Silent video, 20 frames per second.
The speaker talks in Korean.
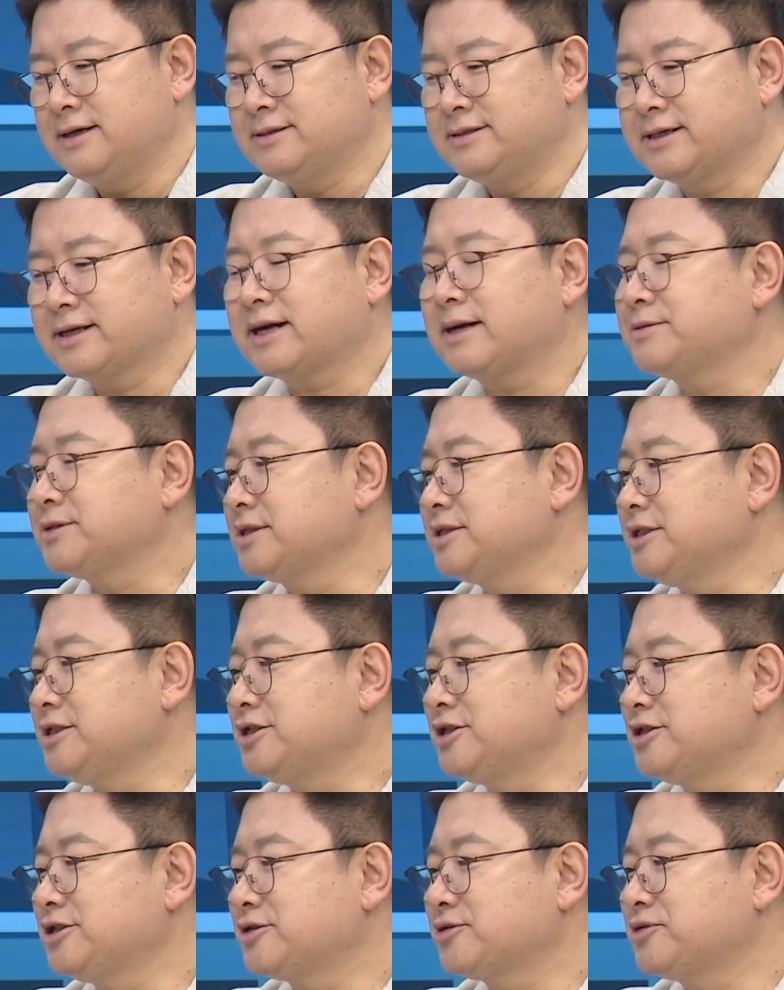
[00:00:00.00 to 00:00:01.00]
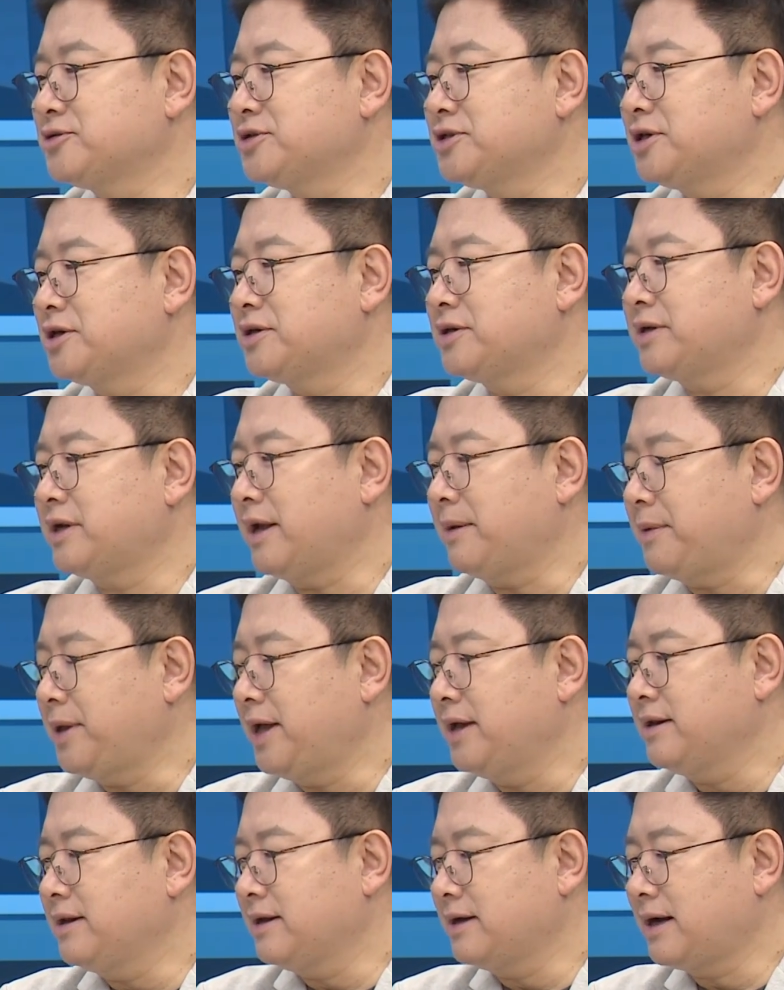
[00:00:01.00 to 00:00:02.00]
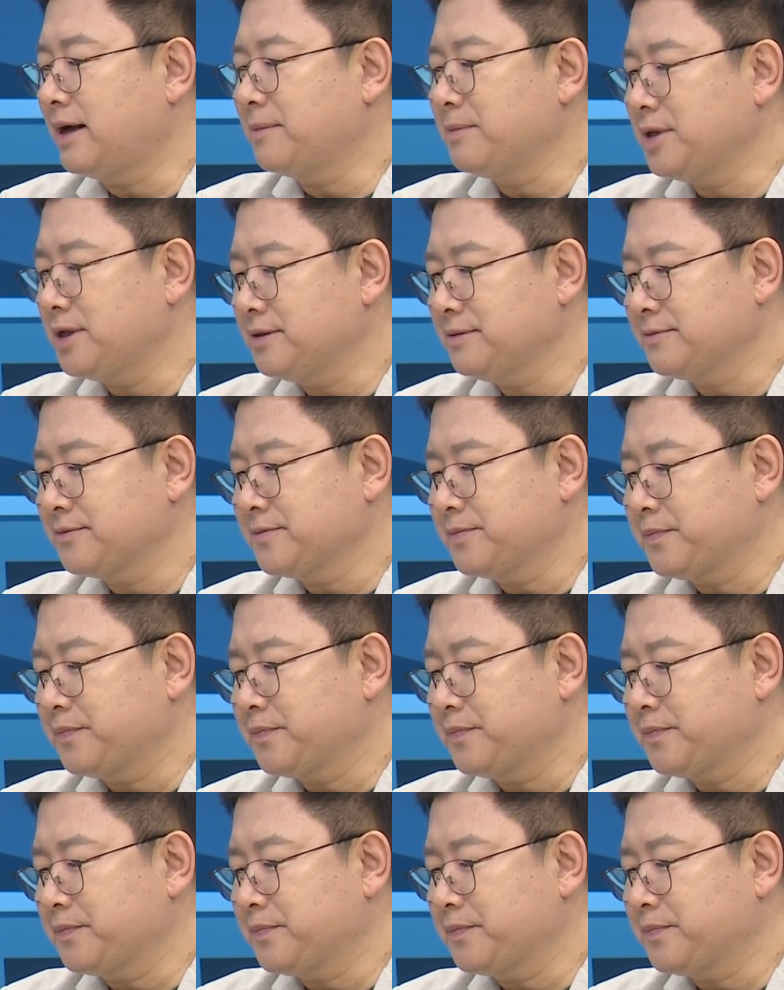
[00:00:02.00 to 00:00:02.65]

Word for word: 집값은 2019년 레벨이라면